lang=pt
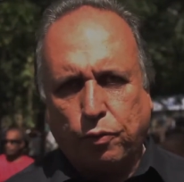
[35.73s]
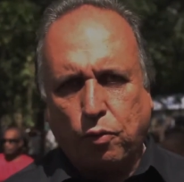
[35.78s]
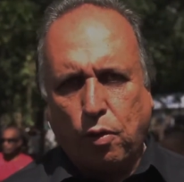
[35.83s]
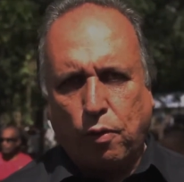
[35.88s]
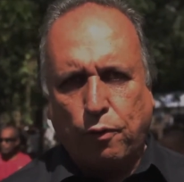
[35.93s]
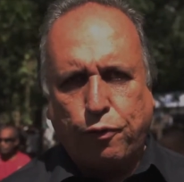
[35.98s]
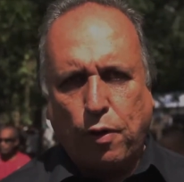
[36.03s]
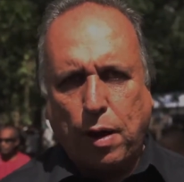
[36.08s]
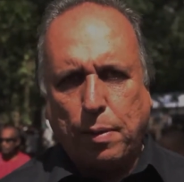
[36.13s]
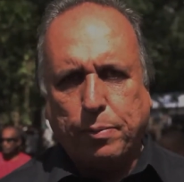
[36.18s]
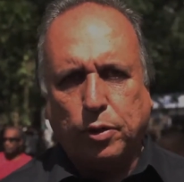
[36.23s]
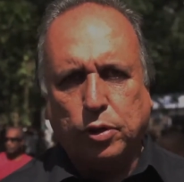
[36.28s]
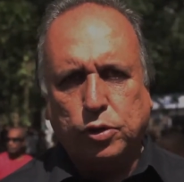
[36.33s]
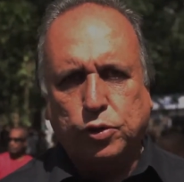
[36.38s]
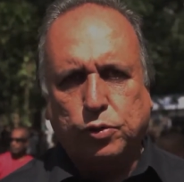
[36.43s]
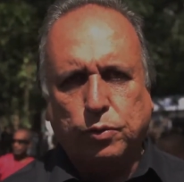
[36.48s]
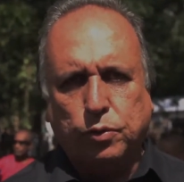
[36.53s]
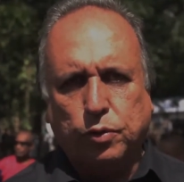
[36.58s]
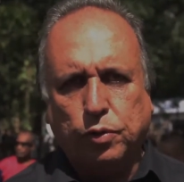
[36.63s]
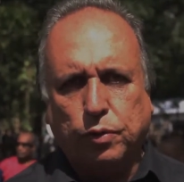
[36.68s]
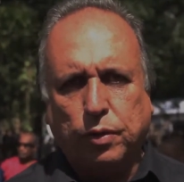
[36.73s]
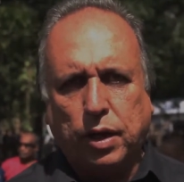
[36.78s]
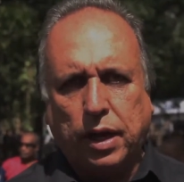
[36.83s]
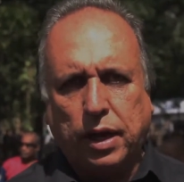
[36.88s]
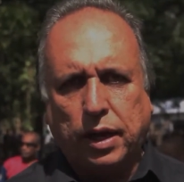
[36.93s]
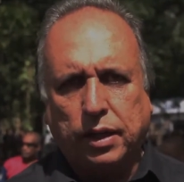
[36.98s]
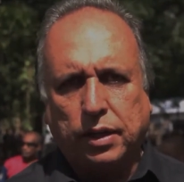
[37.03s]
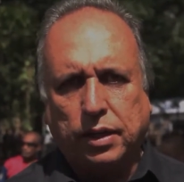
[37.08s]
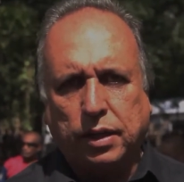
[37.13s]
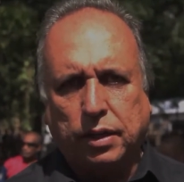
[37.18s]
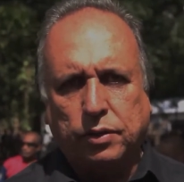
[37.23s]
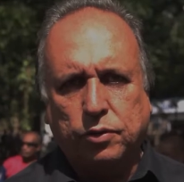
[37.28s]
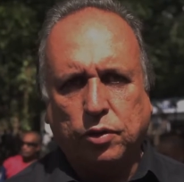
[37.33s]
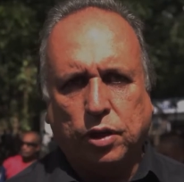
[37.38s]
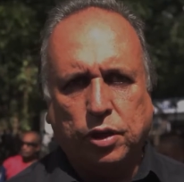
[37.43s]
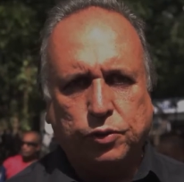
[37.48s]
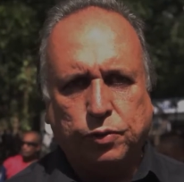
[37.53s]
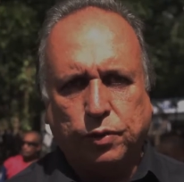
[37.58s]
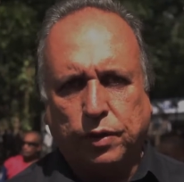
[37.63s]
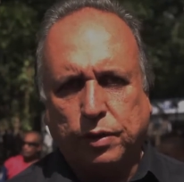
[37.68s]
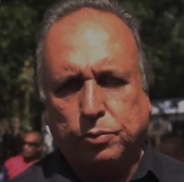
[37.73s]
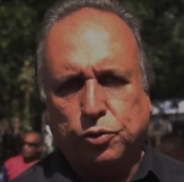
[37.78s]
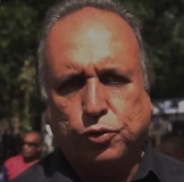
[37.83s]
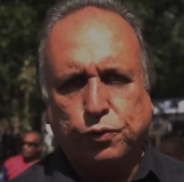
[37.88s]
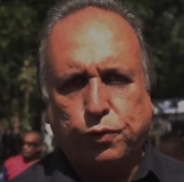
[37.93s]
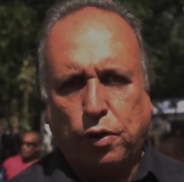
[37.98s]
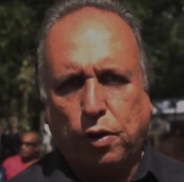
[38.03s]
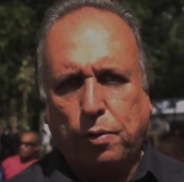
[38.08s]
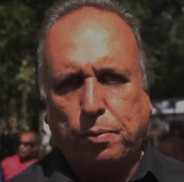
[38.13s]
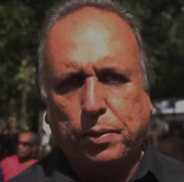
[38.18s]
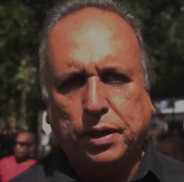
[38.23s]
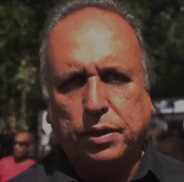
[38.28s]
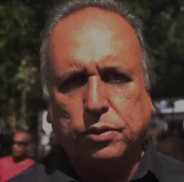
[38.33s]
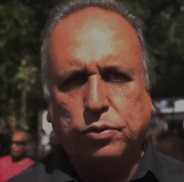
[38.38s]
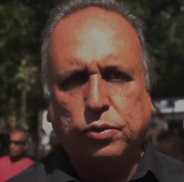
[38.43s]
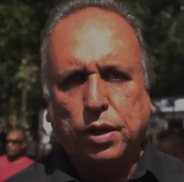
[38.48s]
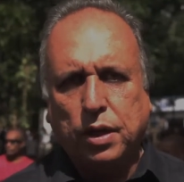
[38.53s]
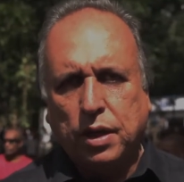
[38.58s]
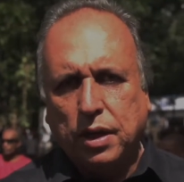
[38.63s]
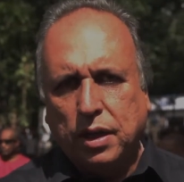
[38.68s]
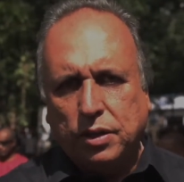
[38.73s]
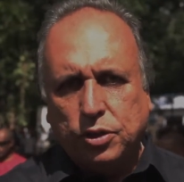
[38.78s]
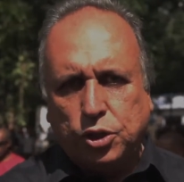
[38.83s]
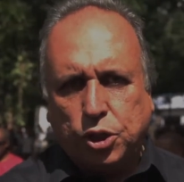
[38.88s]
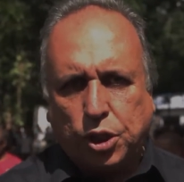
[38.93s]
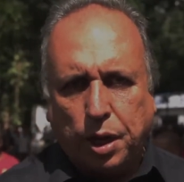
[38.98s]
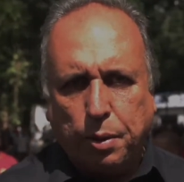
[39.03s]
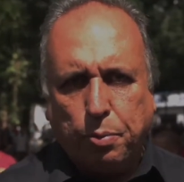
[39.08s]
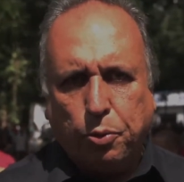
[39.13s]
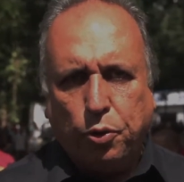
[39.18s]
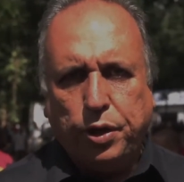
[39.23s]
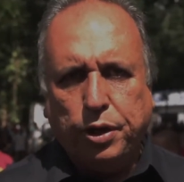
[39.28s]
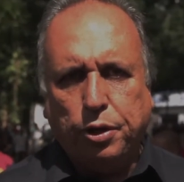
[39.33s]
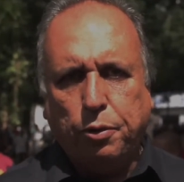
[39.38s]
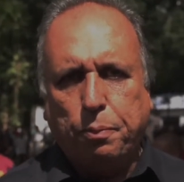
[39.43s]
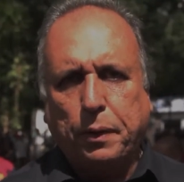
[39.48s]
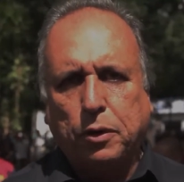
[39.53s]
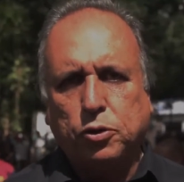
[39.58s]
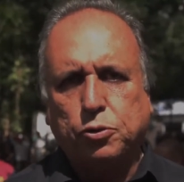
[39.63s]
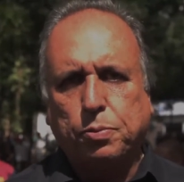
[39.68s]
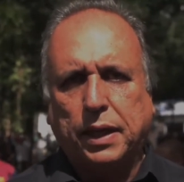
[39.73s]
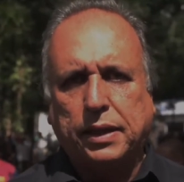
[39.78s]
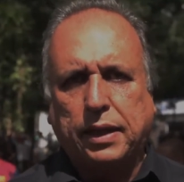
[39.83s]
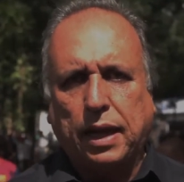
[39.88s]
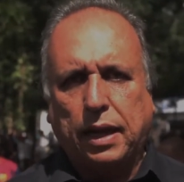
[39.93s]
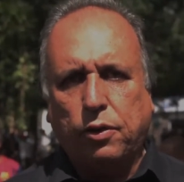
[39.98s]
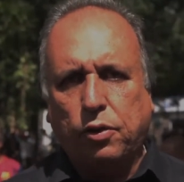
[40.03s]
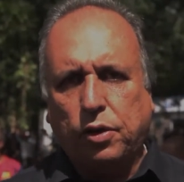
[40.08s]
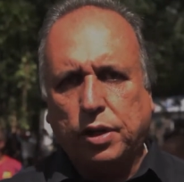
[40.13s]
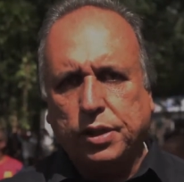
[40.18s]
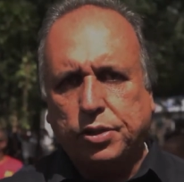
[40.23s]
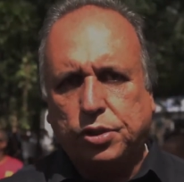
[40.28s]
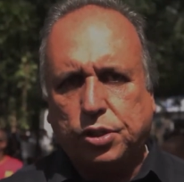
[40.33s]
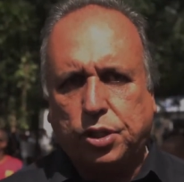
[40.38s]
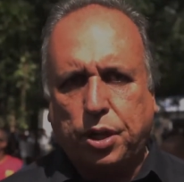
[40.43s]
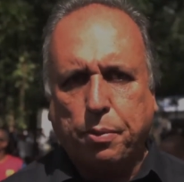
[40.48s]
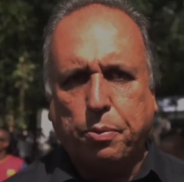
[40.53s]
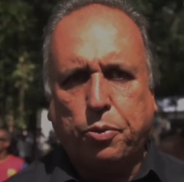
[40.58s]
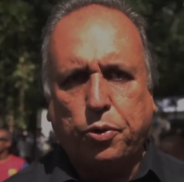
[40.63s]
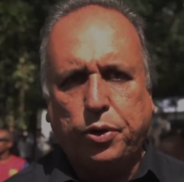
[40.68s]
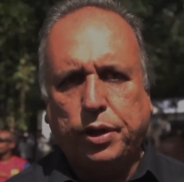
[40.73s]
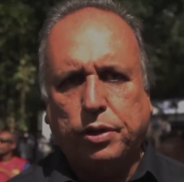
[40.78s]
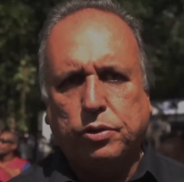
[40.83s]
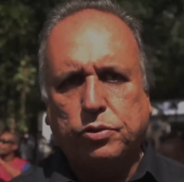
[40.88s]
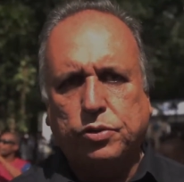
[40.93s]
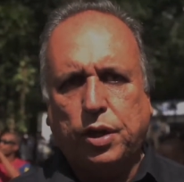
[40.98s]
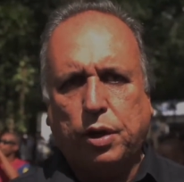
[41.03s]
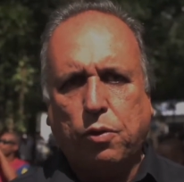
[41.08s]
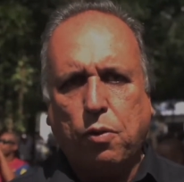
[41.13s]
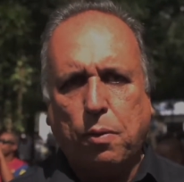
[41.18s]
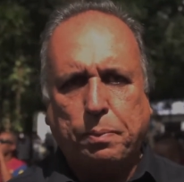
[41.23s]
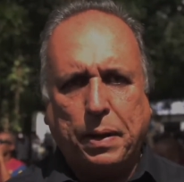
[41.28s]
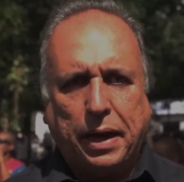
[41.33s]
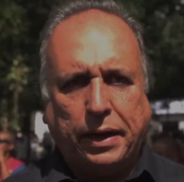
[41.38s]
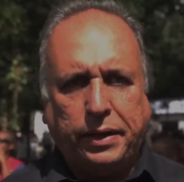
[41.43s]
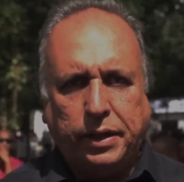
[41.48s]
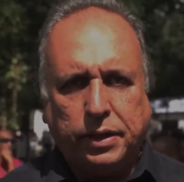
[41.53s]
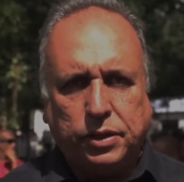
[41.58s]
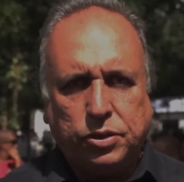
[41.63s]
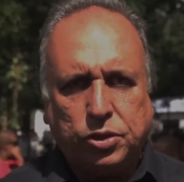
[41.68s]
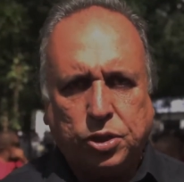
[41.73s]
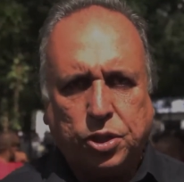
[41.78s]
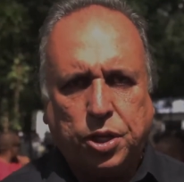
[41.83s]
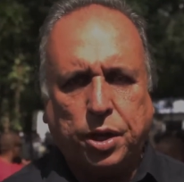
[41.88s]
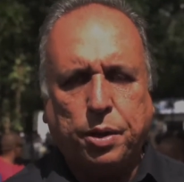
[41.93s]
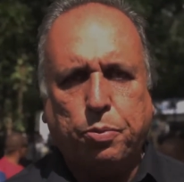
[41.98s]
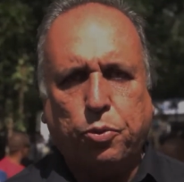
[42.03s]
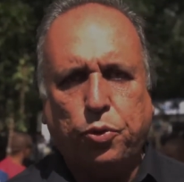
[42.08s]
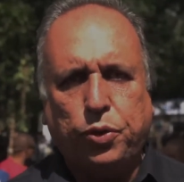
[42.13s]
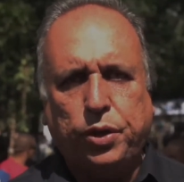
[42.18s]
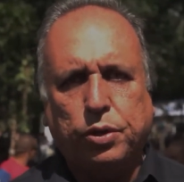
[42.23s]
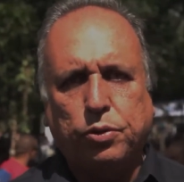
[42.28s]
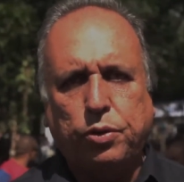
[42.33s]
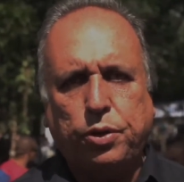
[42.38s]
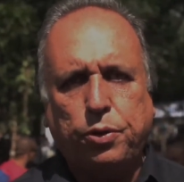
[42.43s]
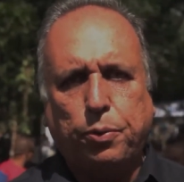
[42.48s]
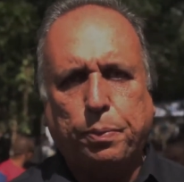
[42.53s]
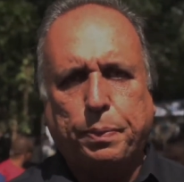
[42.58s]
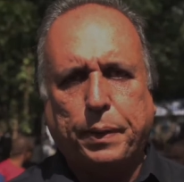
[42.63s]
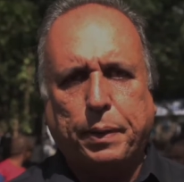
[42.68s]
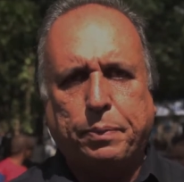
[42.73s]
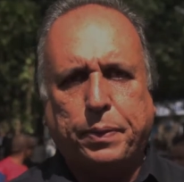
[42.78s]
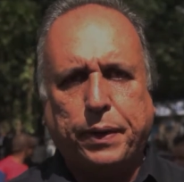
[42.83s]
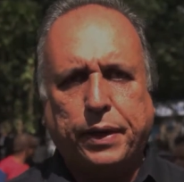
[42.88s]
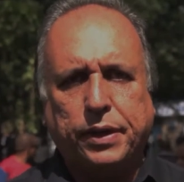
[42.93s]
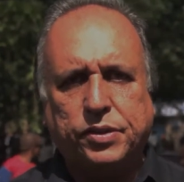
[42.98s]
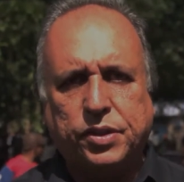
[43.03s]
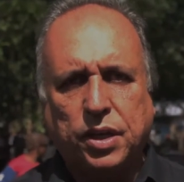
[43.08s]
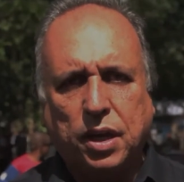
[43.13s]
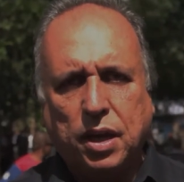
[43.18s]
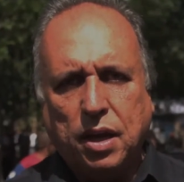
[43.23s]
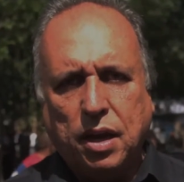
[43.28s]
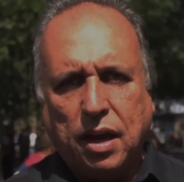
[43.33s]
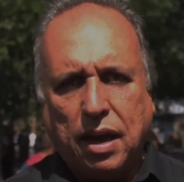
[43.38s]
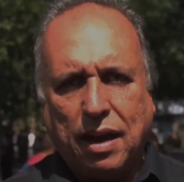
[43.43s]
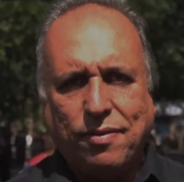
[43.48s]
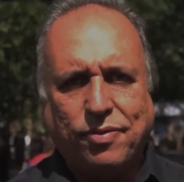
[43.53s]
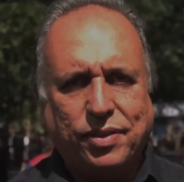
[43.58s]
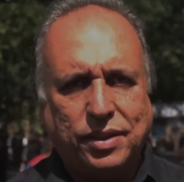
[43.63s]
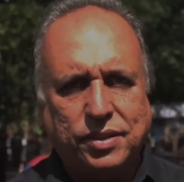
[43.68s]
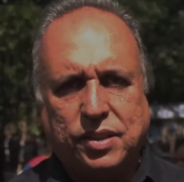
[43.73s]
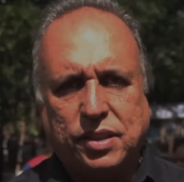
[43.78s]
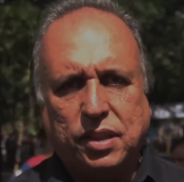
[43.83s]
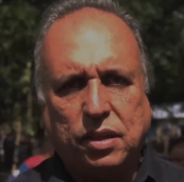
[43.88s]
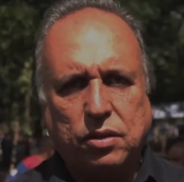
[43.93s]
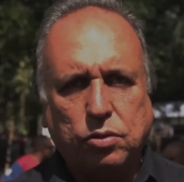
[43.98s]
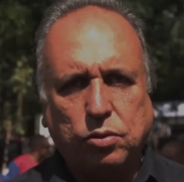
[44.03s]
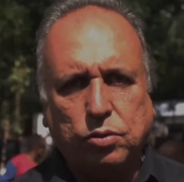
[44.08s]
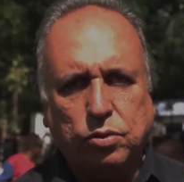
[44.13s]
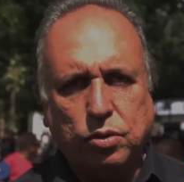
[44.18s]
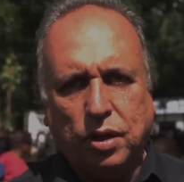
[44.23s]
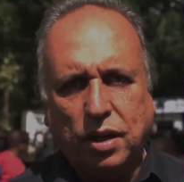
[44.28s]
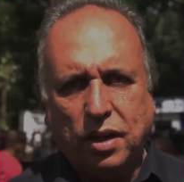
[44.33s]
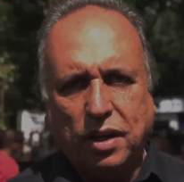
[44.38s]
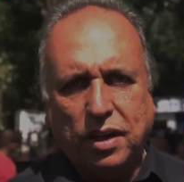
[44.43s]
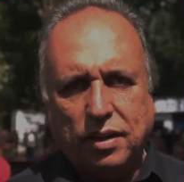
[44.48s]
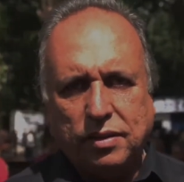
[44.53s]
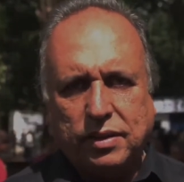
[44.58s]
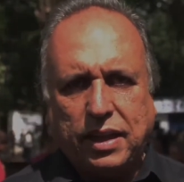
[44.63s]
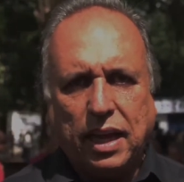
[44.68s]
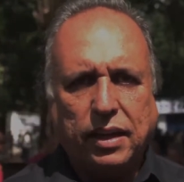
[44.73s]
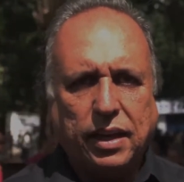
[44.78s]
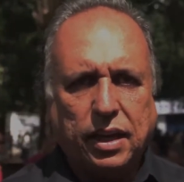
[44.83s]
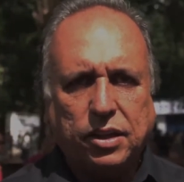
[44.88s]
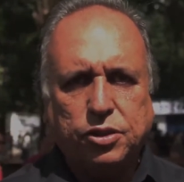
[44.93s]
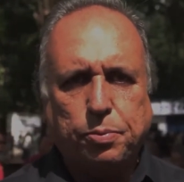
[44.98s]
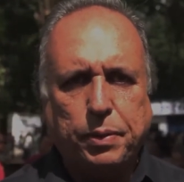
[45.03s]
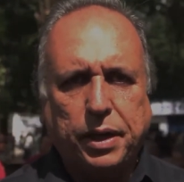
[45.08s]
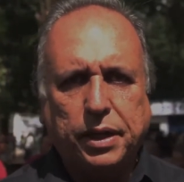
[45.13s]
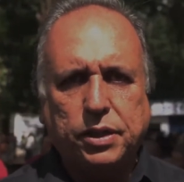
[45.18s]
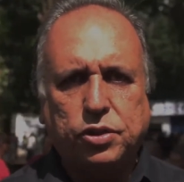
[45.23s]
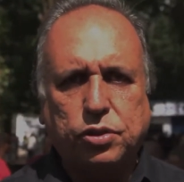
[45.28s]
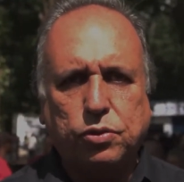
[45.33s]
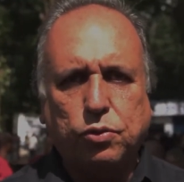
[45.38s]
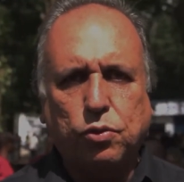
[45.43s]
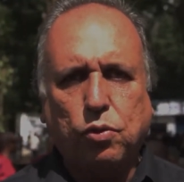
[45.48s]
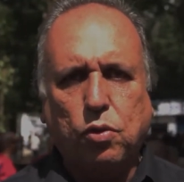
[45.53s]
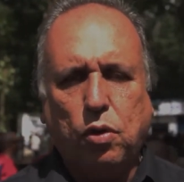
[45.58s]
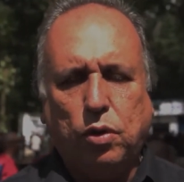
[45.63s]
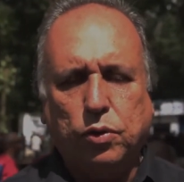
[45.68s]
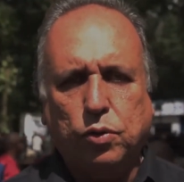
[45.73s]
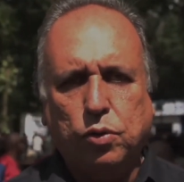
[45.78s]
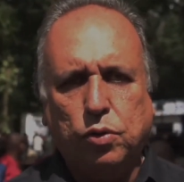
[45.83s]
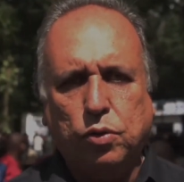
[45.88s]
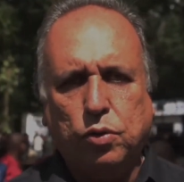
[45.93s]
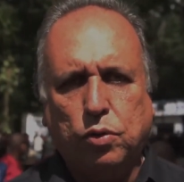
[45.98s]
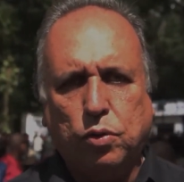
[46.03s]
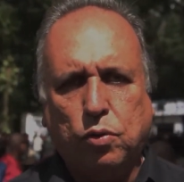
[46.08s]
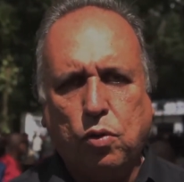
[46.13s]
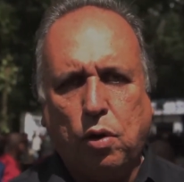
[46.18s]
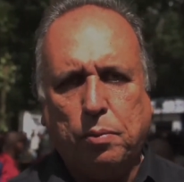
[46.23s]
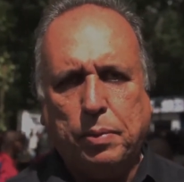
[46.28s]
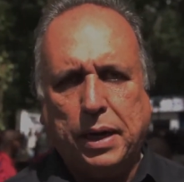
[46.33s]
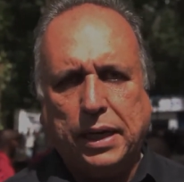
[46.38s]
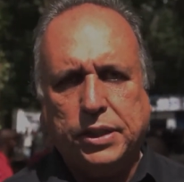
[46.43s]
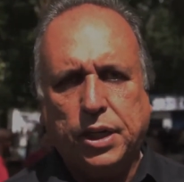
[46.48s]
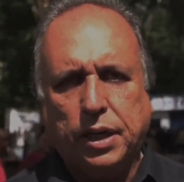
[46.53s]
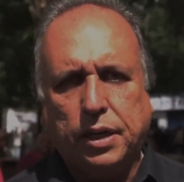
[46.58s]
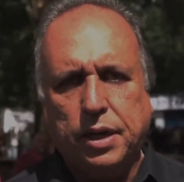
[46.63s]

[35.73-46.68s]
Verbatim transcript: conforme nós, ah, nós vamos formando, distribuindo pelos batalhões, distribuindo em companhias, distribuindo em UPPs, avançando tenazmente no, no combate à